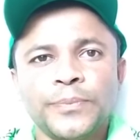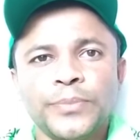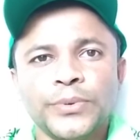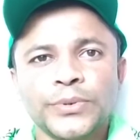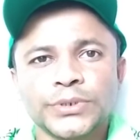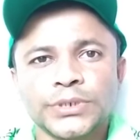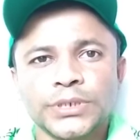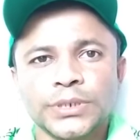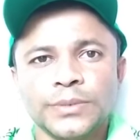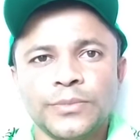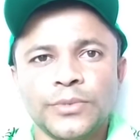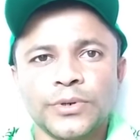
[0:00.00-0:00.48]

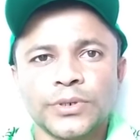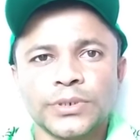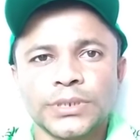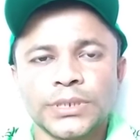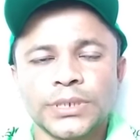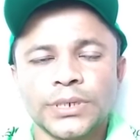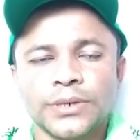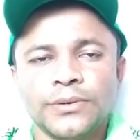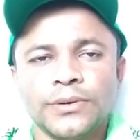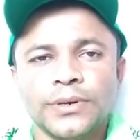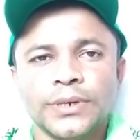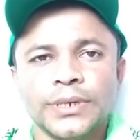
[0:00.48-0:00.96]
পচে
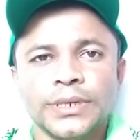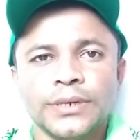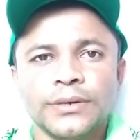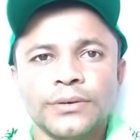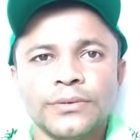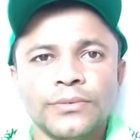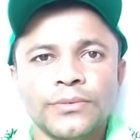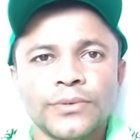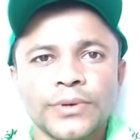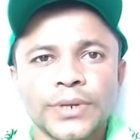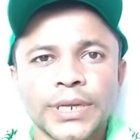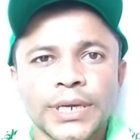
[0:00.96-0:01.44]
মরতে হয়
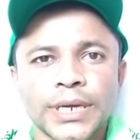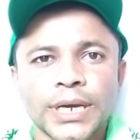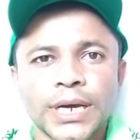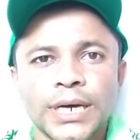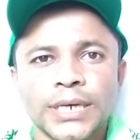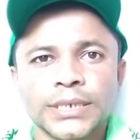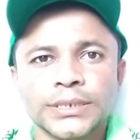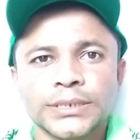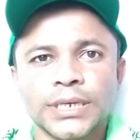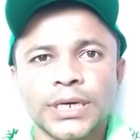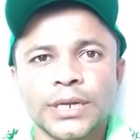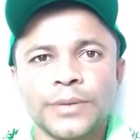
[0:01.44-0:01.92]
অনেক
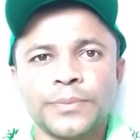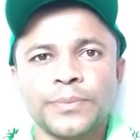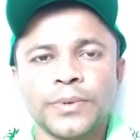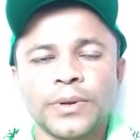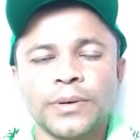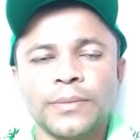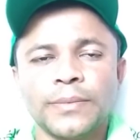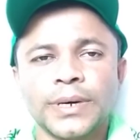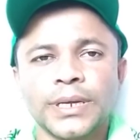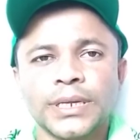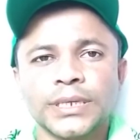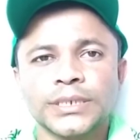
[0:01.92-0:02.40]
হাজার
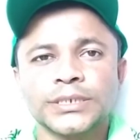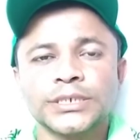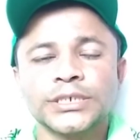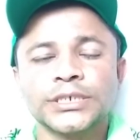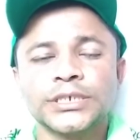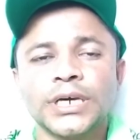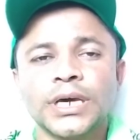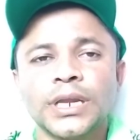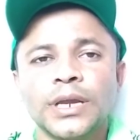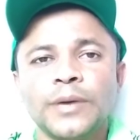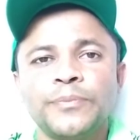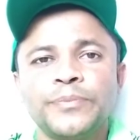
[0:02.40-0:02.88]
প্রমাণ আছে
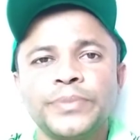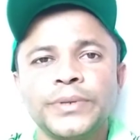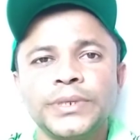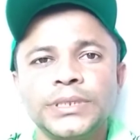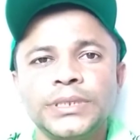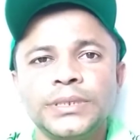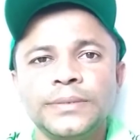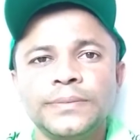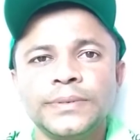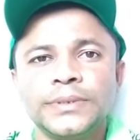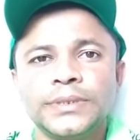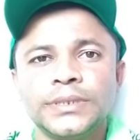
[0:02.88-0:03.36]
সারা
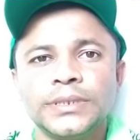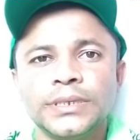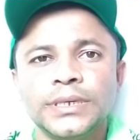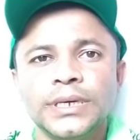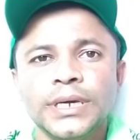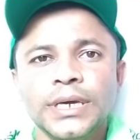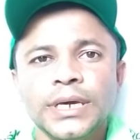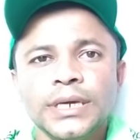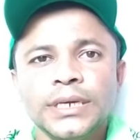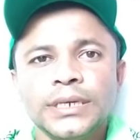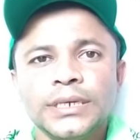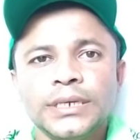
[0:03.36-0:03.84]
পৃথিবীতে
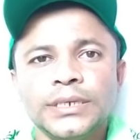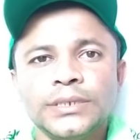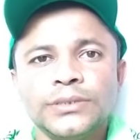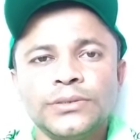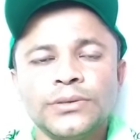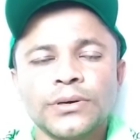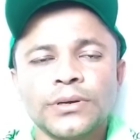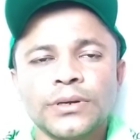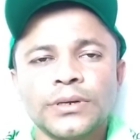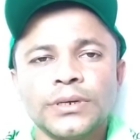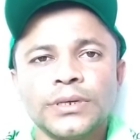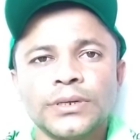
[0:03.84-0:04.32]
এই
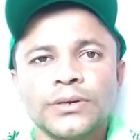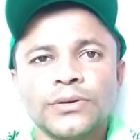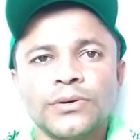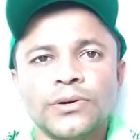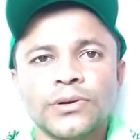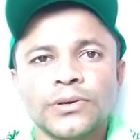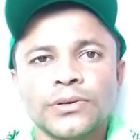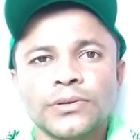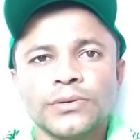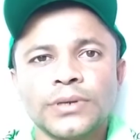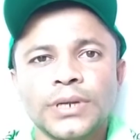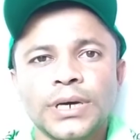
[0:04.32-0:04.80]
ধরনের
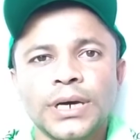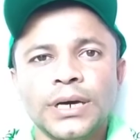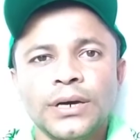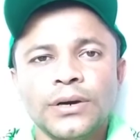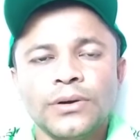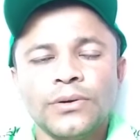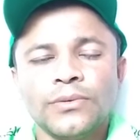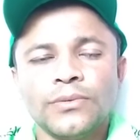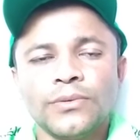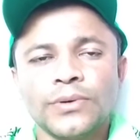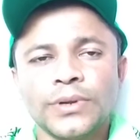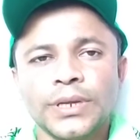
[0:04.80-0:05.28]
ঘটনা
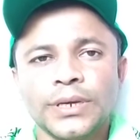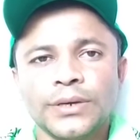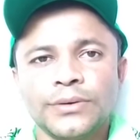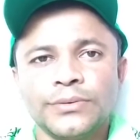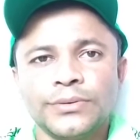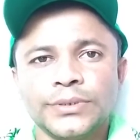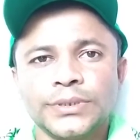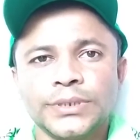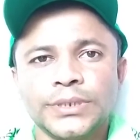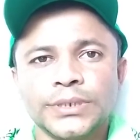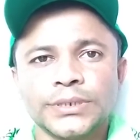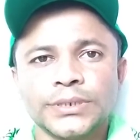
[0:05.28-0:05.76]
অনেক
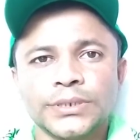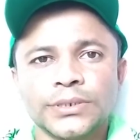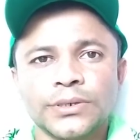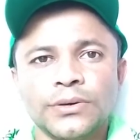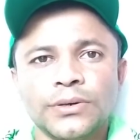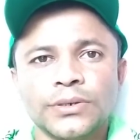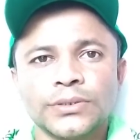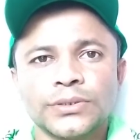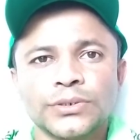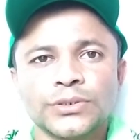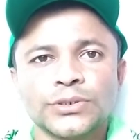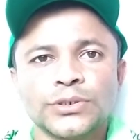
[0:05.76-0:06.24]
হইতেছে
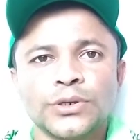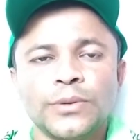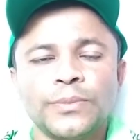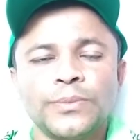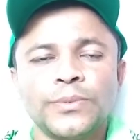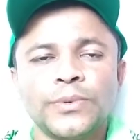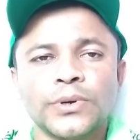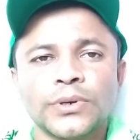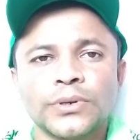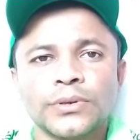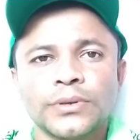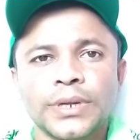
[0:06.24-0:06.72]
হয়তো সব
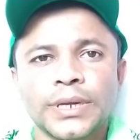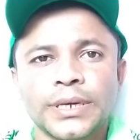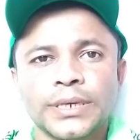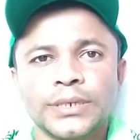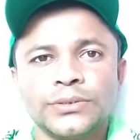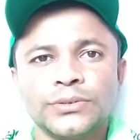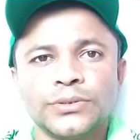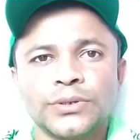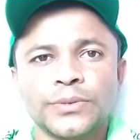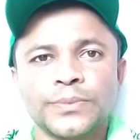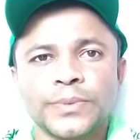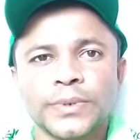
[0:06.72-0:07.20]
ঘটনা
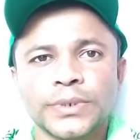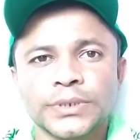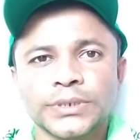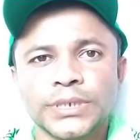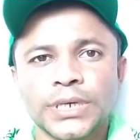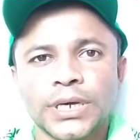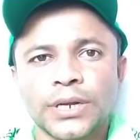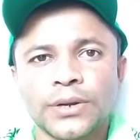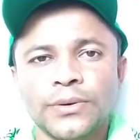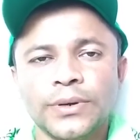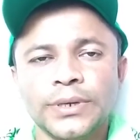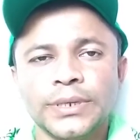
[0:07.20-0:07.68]
কিন্তু
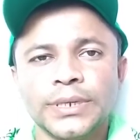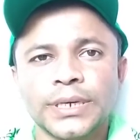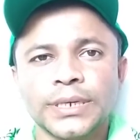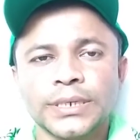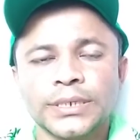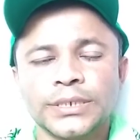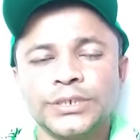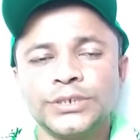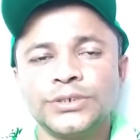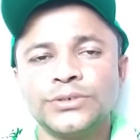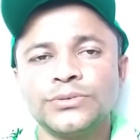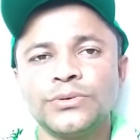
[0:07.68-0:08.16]
প্রচার হয় না
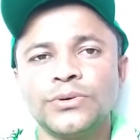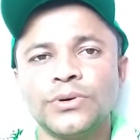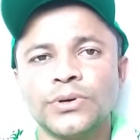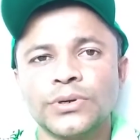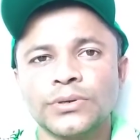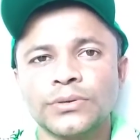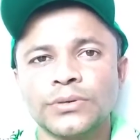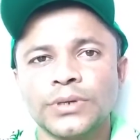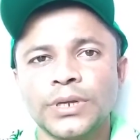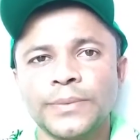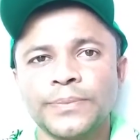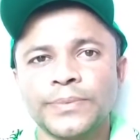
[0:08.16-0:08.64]
কিছু
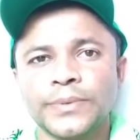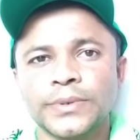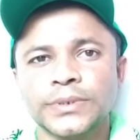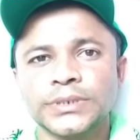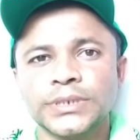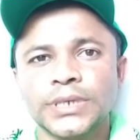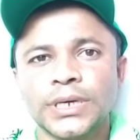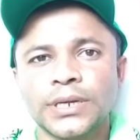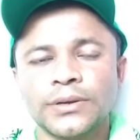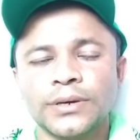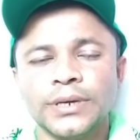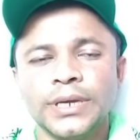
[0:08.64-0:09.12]
ঘটনা
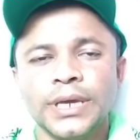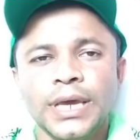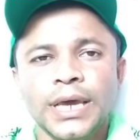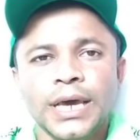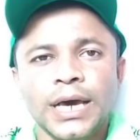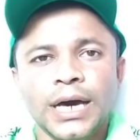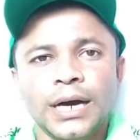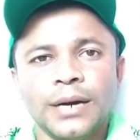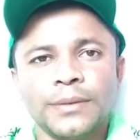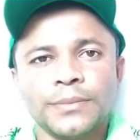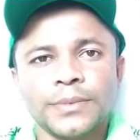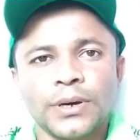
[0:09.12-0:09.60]
প্রচার হয়
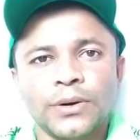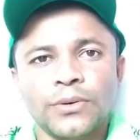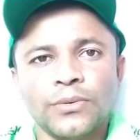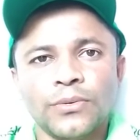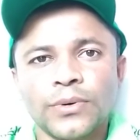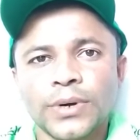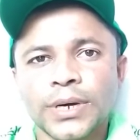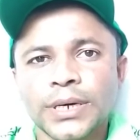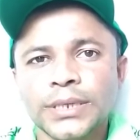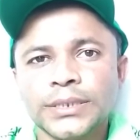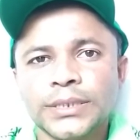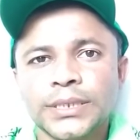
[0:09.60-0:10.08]
আমরা
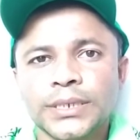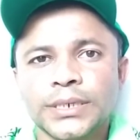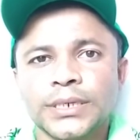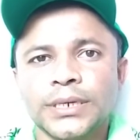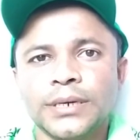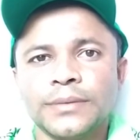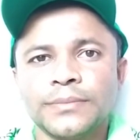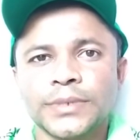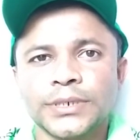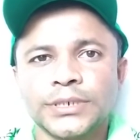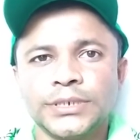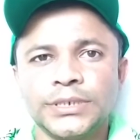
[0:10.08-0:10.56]
ওখান থেকে
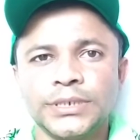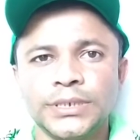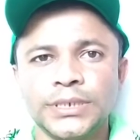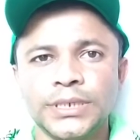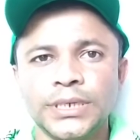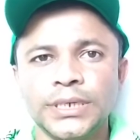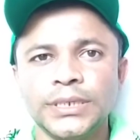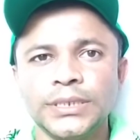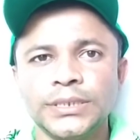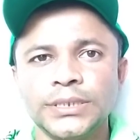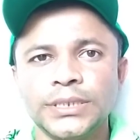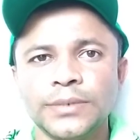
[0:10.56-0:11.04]
আমরা
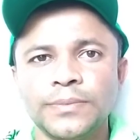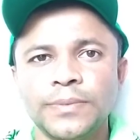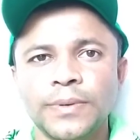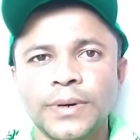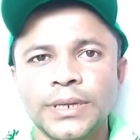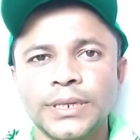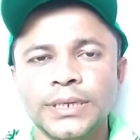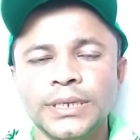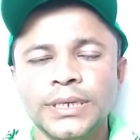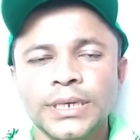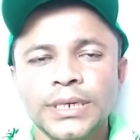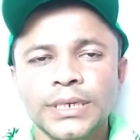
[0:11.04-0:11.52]
শিক্ষা নিতে
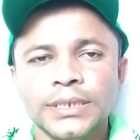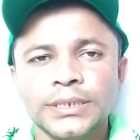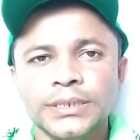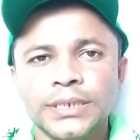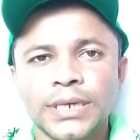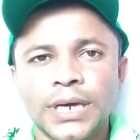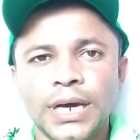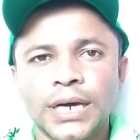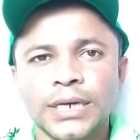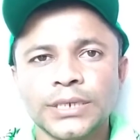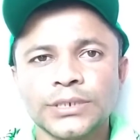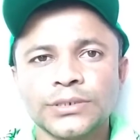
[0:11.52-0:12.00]
পারি
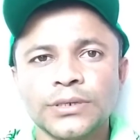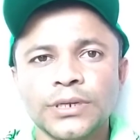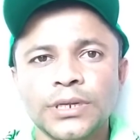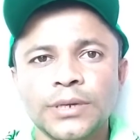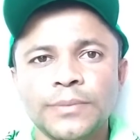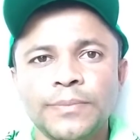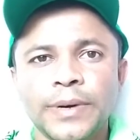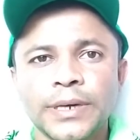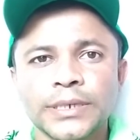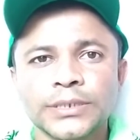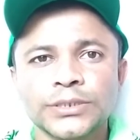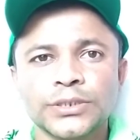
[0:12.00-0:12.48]
যে আসলে
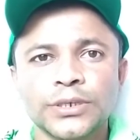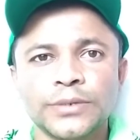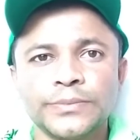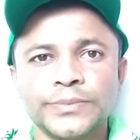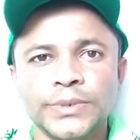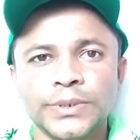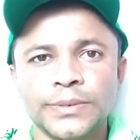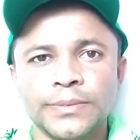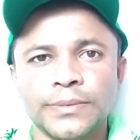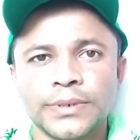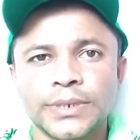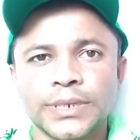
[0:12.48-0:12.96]
বাস্তব
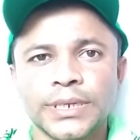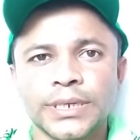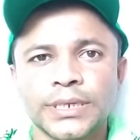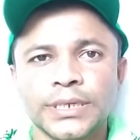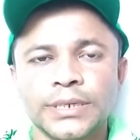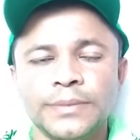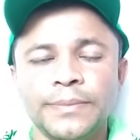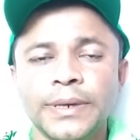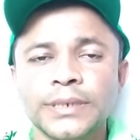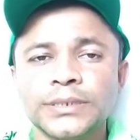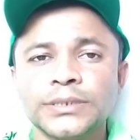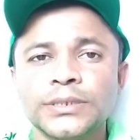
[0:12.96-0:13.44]
জীবনটা
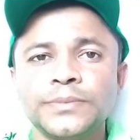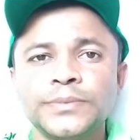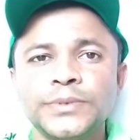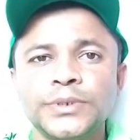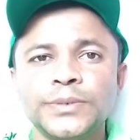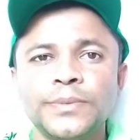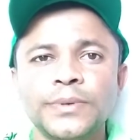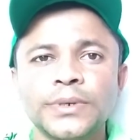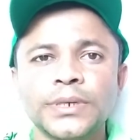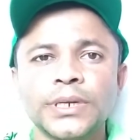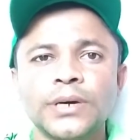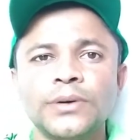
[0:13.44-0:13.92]
কি বাস্তব
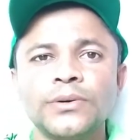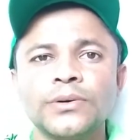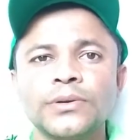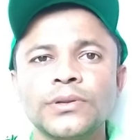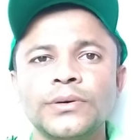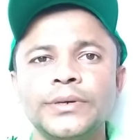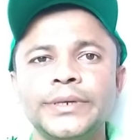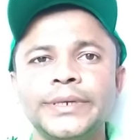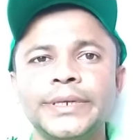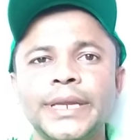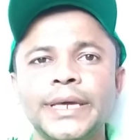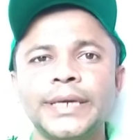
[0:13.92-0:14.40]
জীবনটা
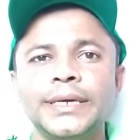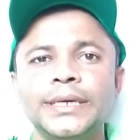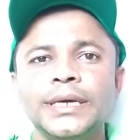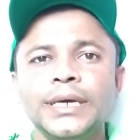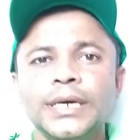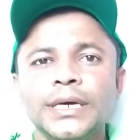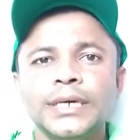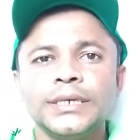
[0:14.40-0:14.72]
হলো এটাই